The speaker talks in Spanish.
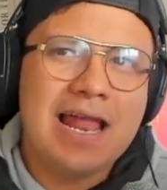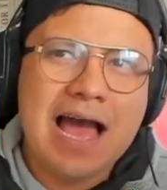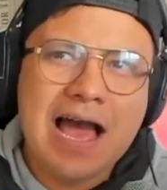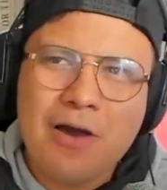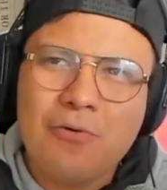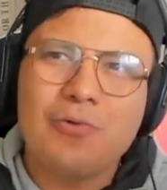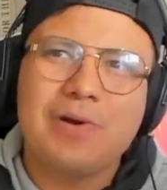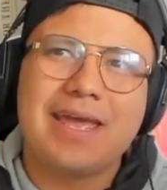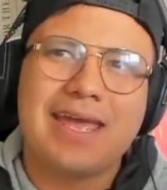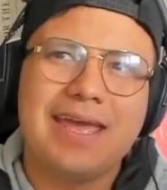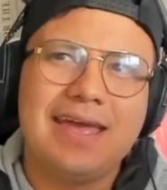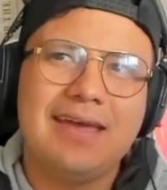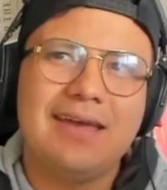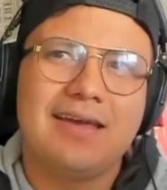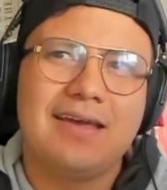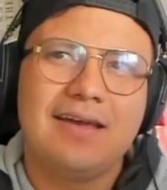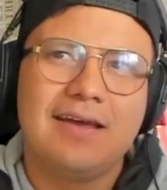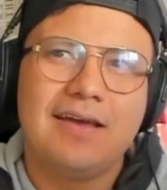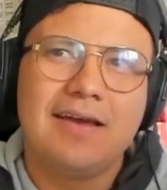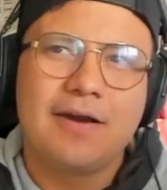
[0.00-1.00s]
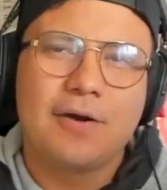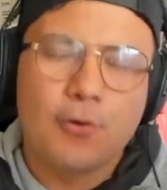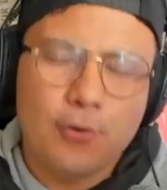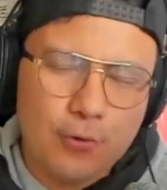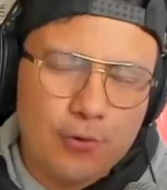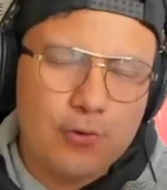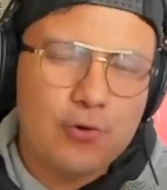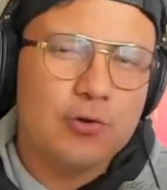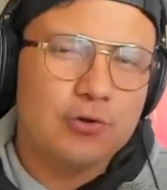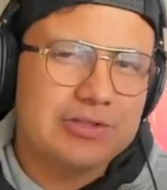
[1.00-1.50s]
aunque
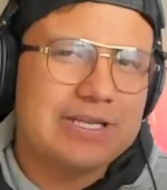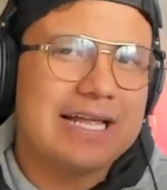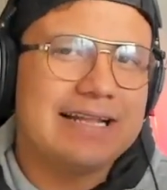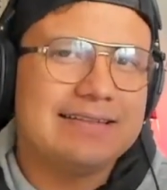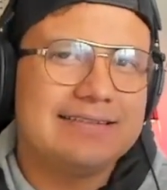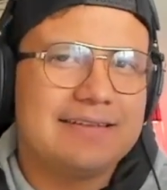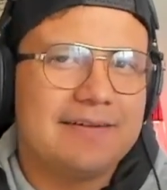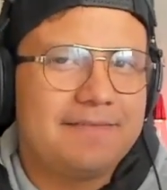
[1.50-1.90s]
con no tanta